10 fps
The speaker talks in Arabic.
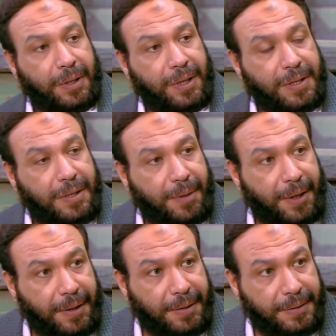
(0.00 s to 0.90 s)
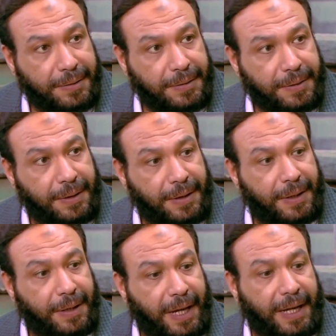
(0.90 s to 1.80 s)
قولي يا صباح
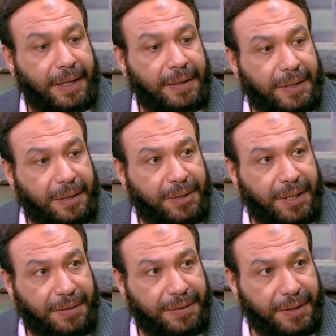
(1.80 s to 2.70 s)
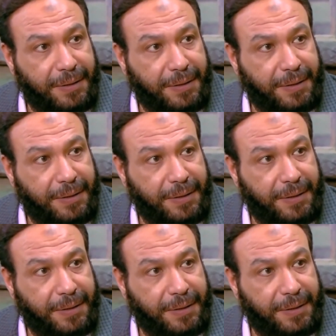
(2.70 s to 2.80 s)
الحاجه اللي انت جبتيها